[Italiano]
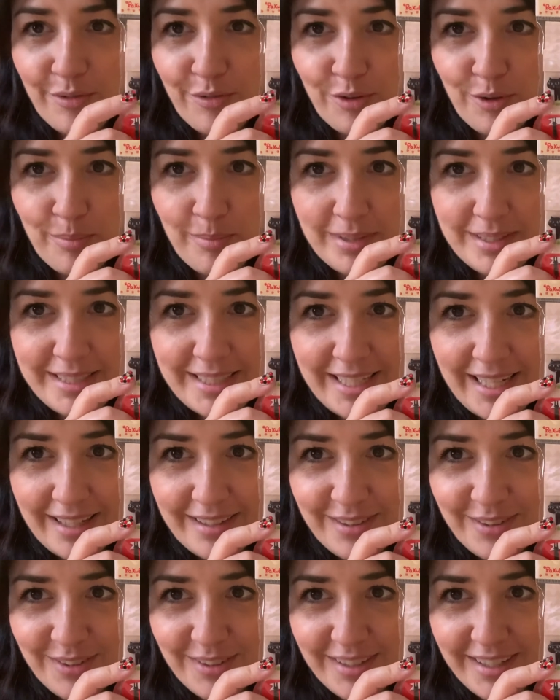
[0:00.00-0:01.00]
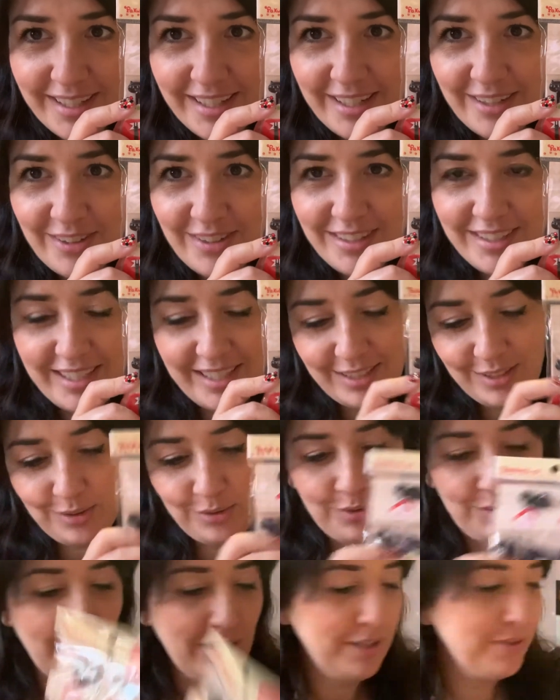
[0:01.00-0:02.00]
a forma di gatto nero, che
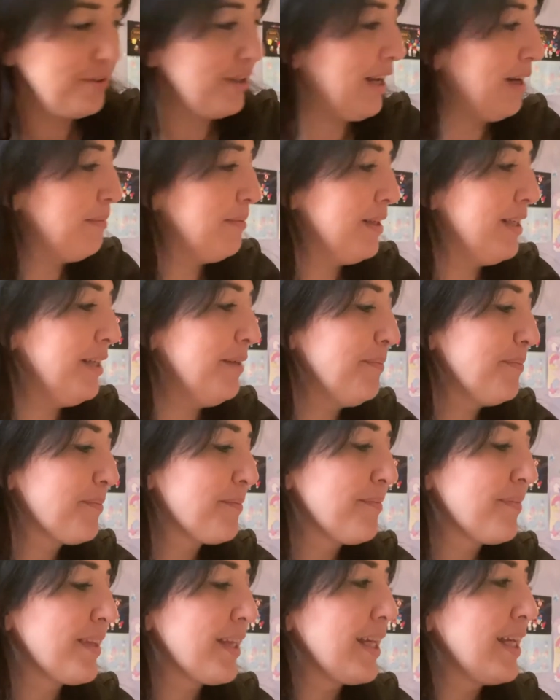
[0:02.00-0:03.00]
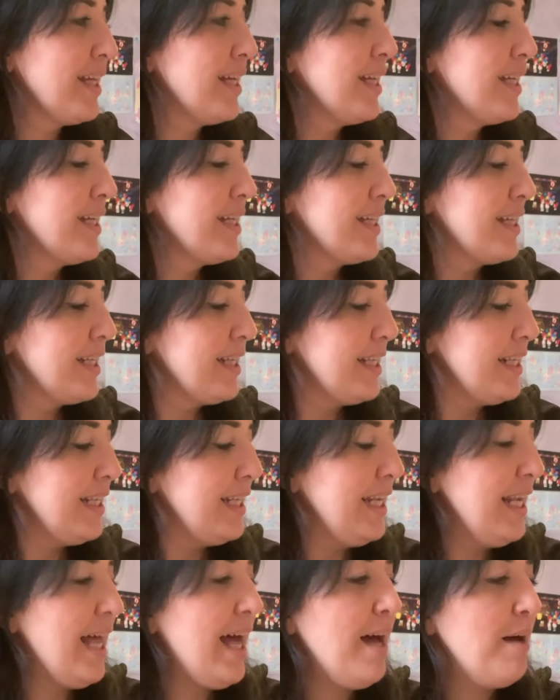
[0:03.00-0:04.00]
sono adorabili,
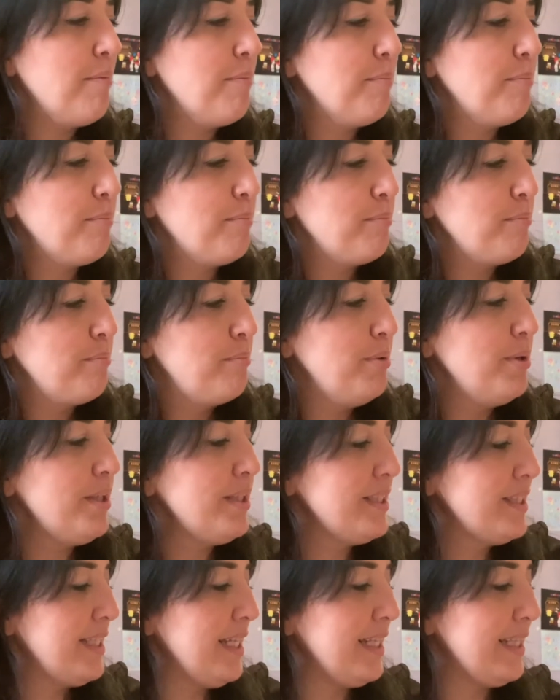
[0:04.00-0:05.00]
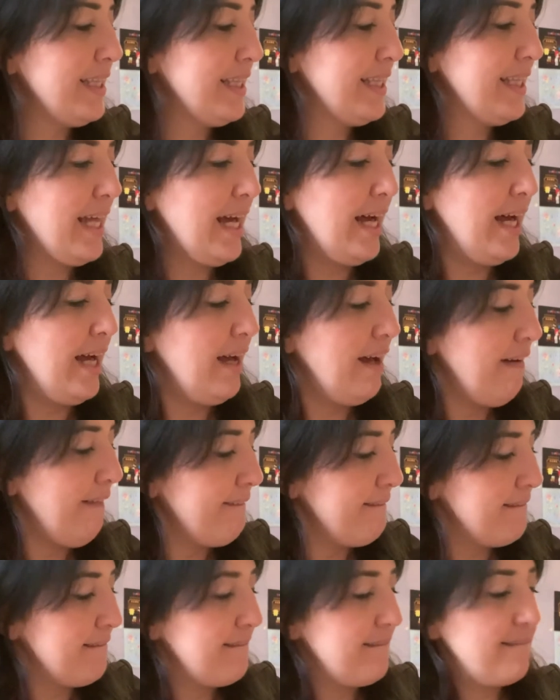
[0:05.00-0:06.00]
la borsetta
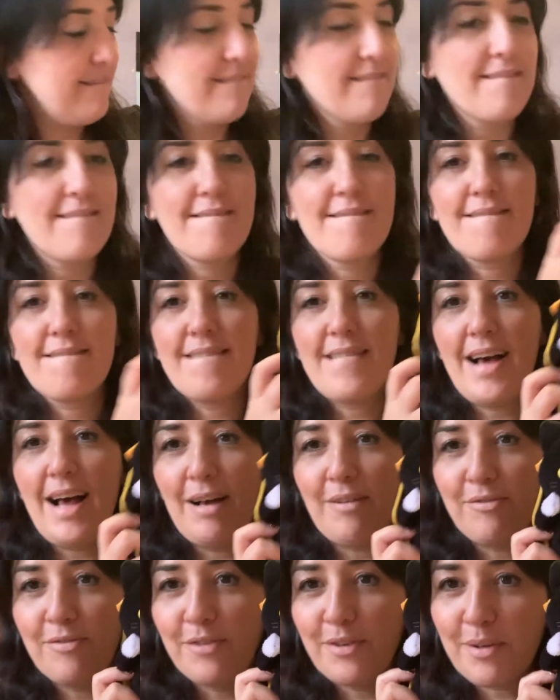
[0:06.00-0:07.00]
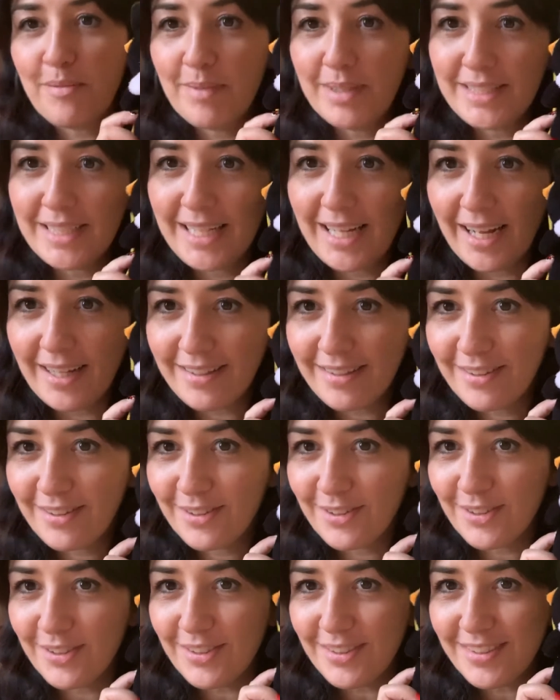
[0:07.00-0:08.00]
a forma di
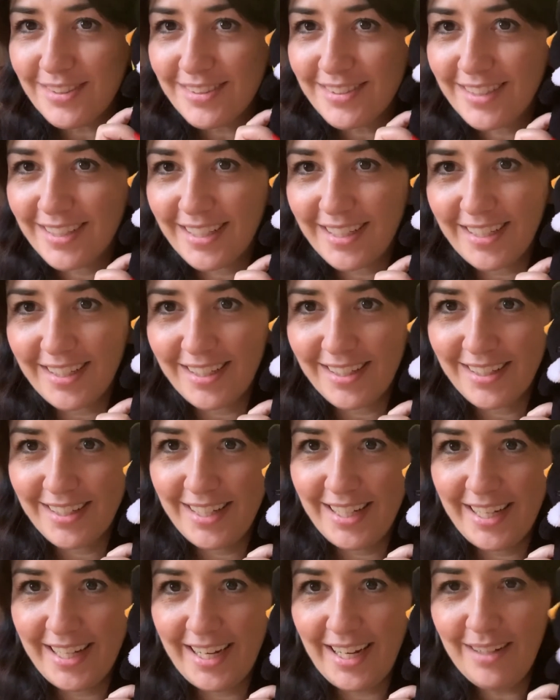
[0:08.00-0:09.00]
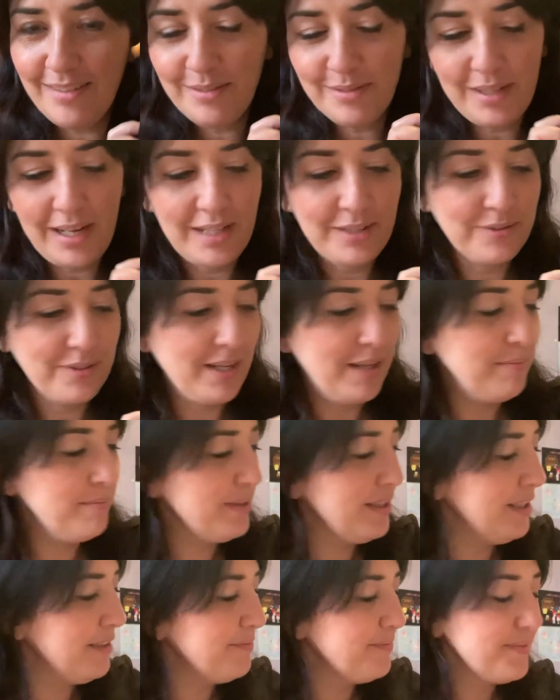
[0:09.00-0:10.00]
gatto, che nera,
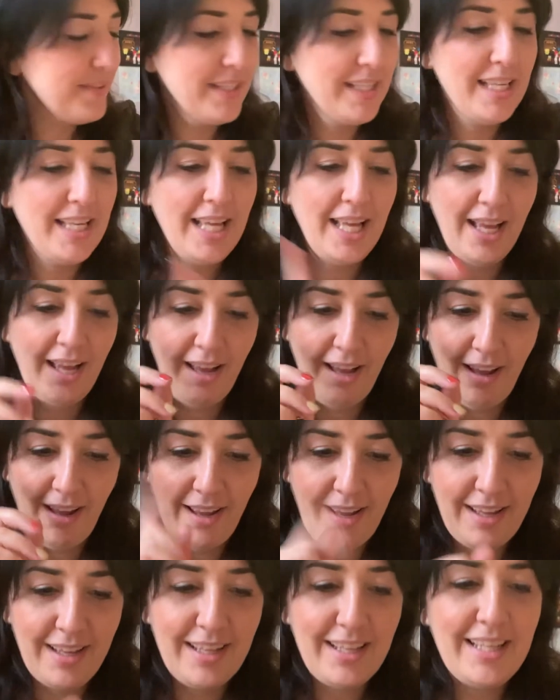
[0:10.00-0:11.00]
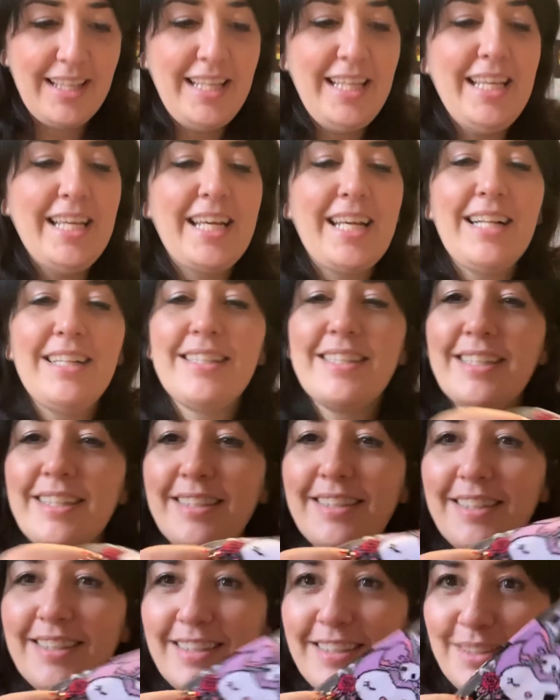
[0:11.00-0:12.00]
adorabile, i
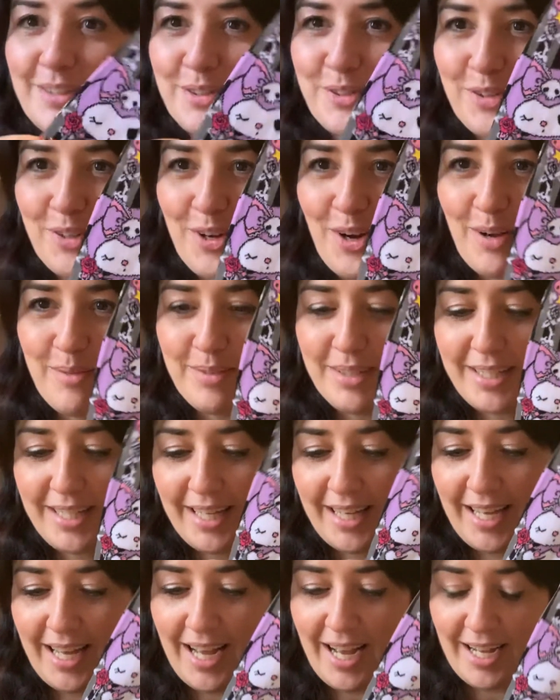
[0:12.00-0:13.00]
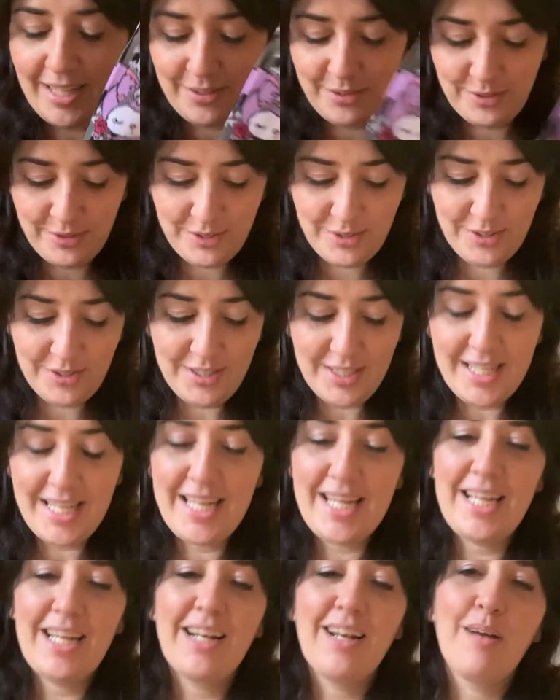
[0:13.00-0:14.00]
calzettini di Kuromi che adoro
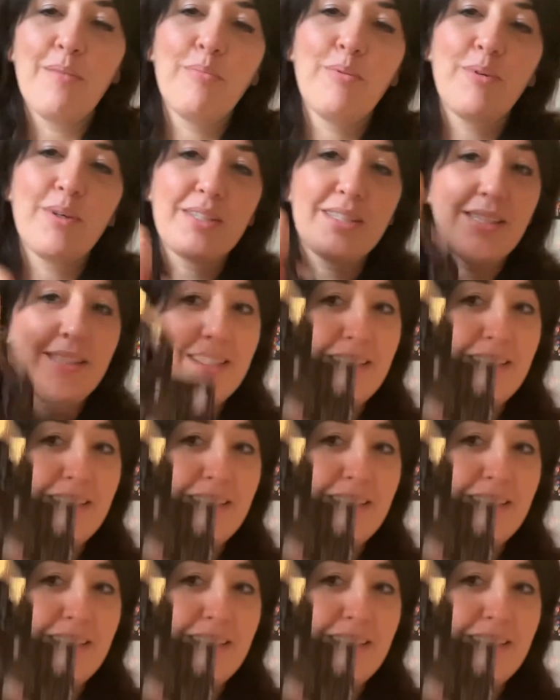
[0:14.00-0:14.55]
e la borsa